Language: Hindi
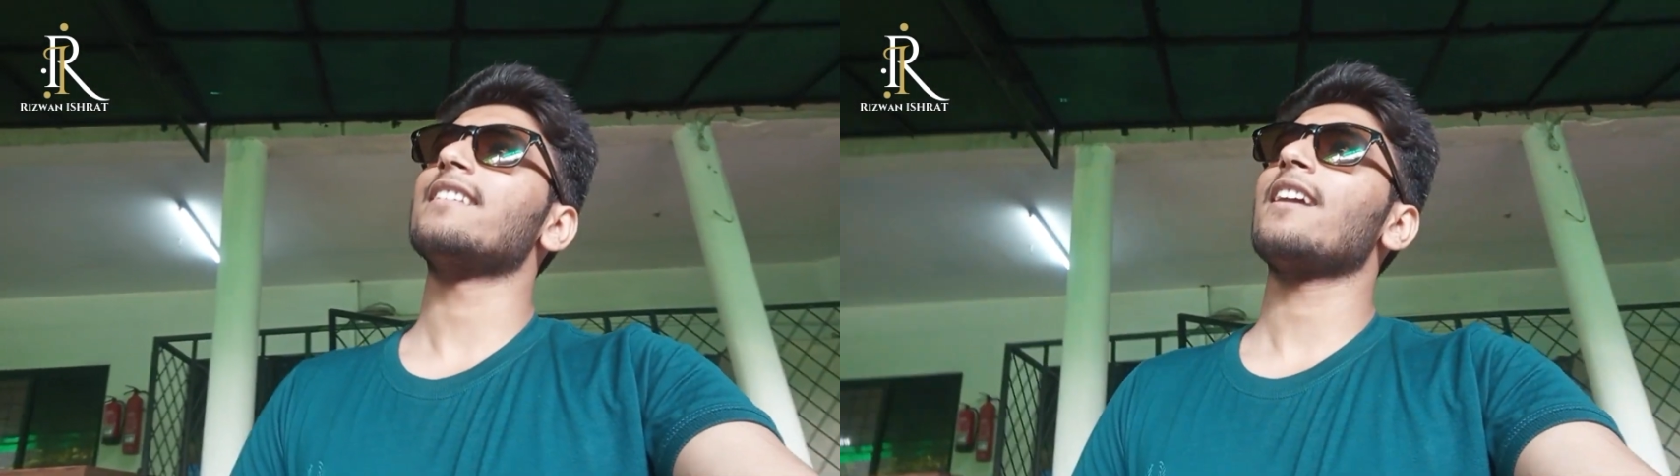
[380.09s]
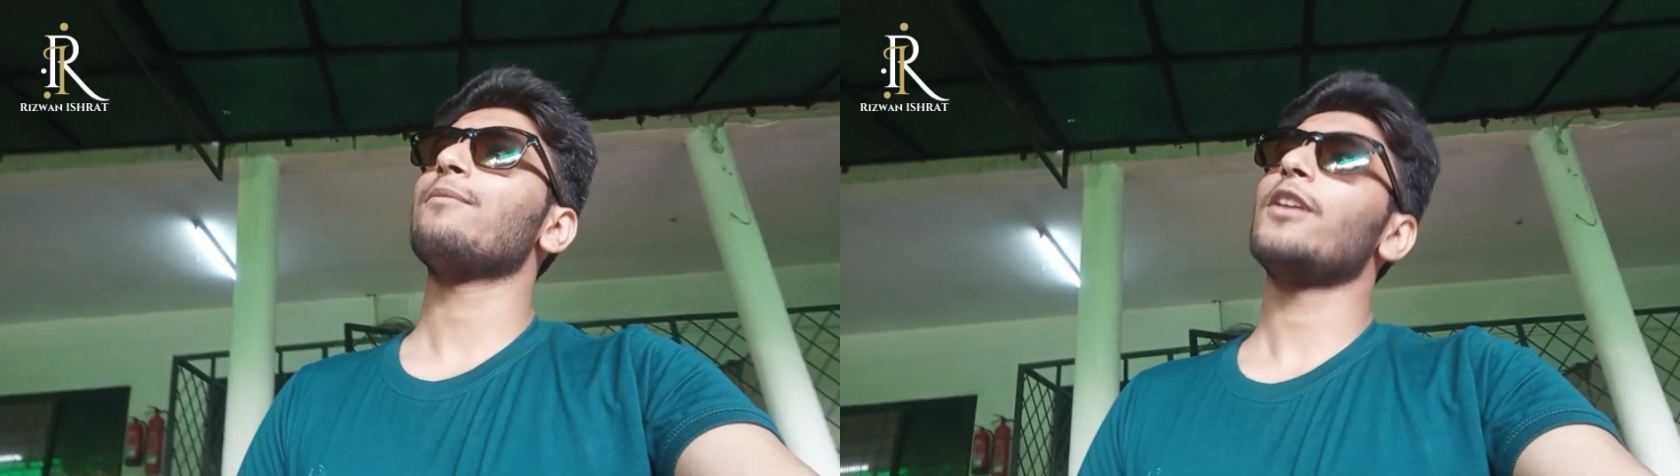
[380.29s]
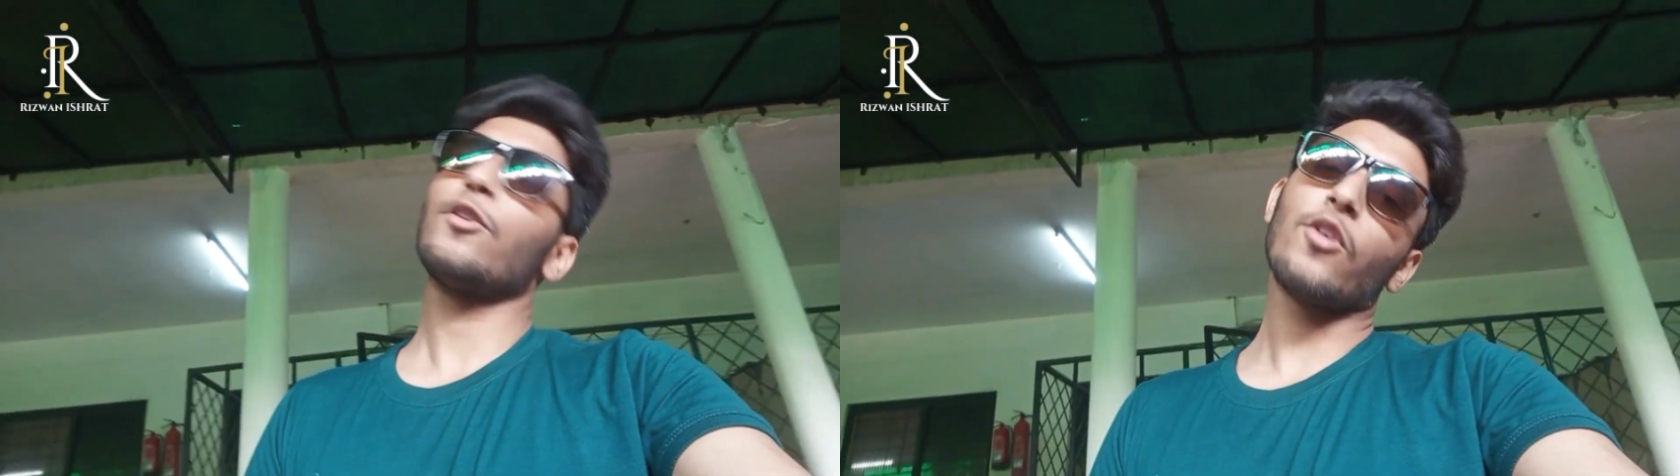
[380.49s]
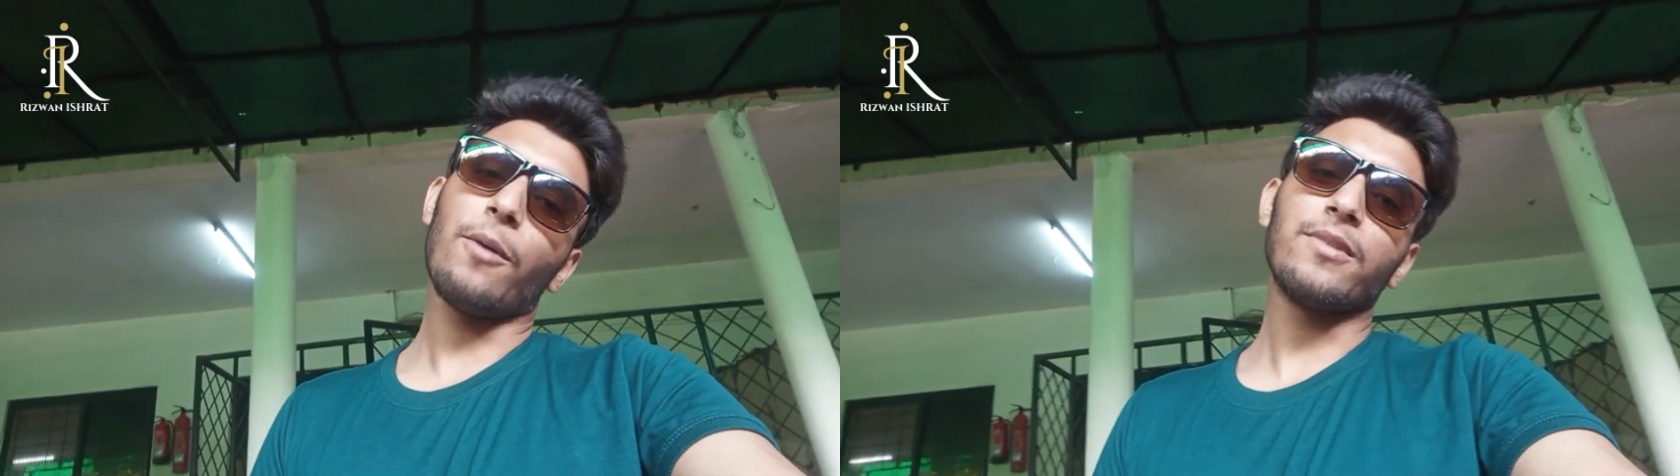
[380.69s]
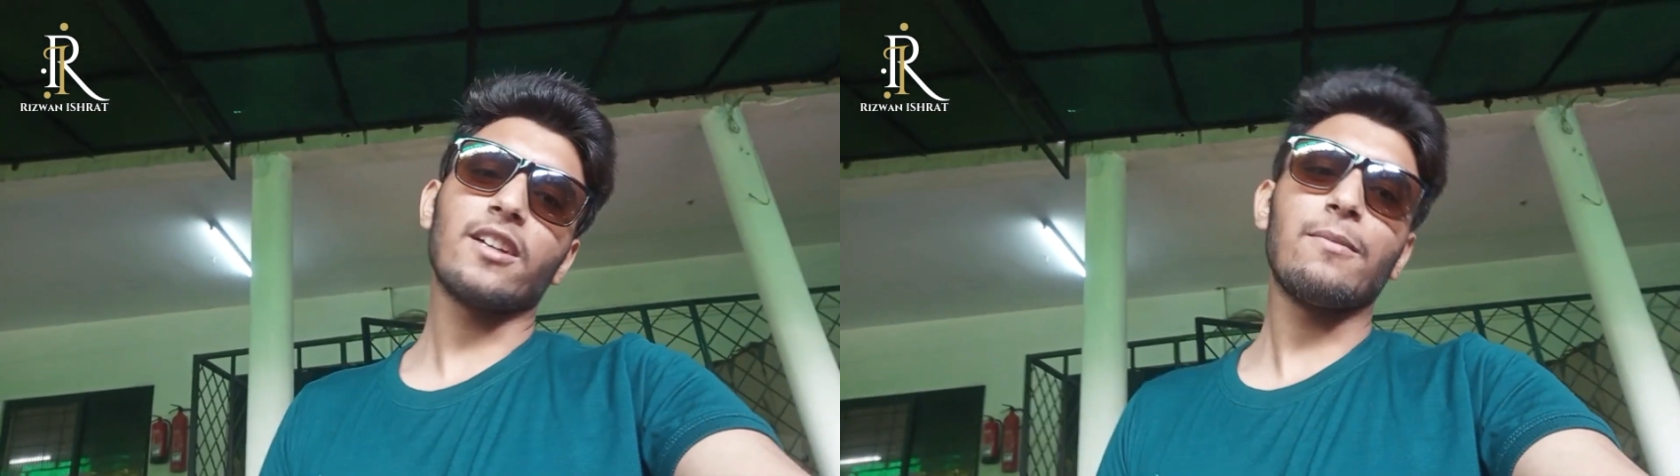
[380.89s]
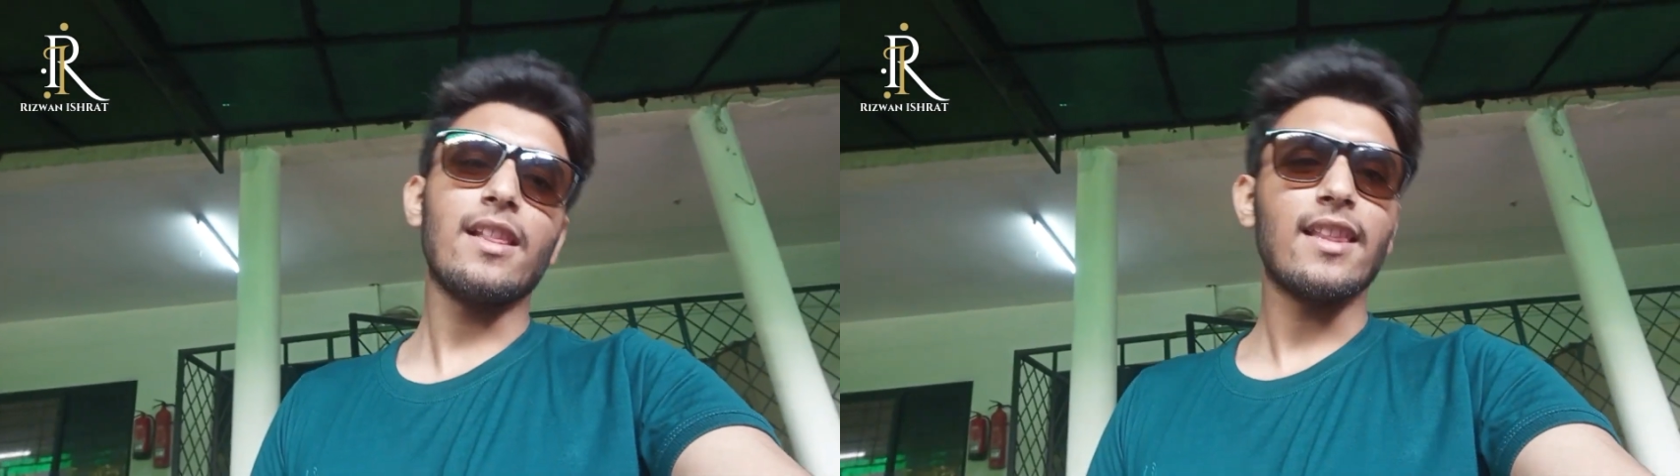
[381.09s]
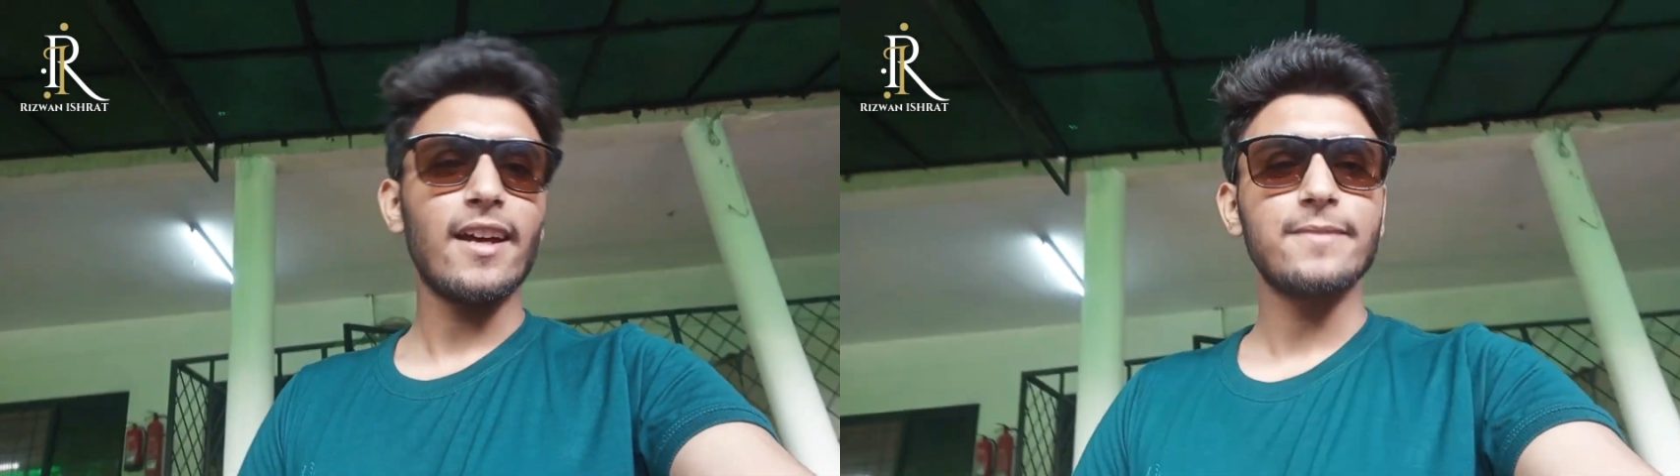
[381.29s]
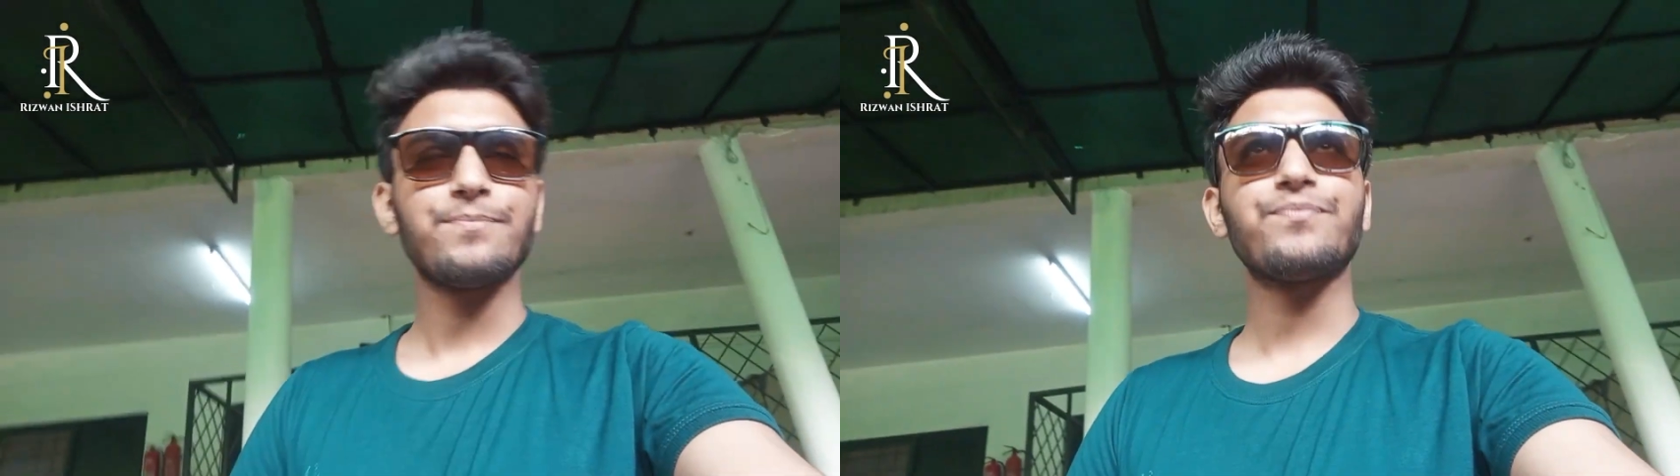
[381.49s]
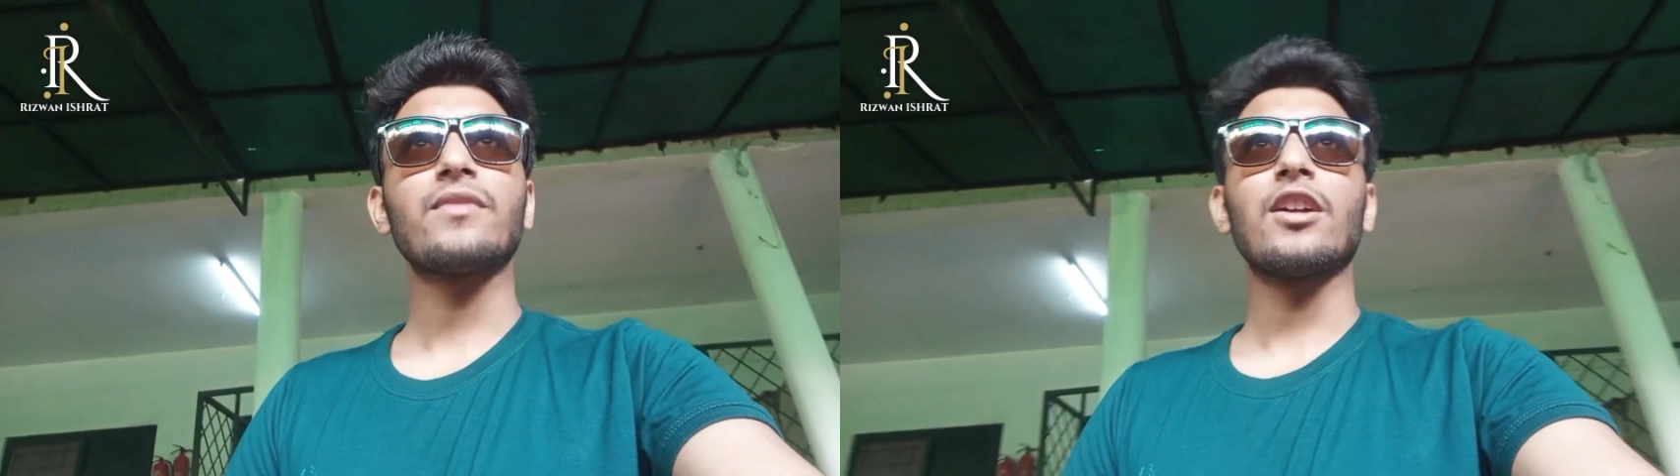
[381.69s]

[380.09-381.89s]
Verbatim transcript: जाना आप देखो कब तक मिलता है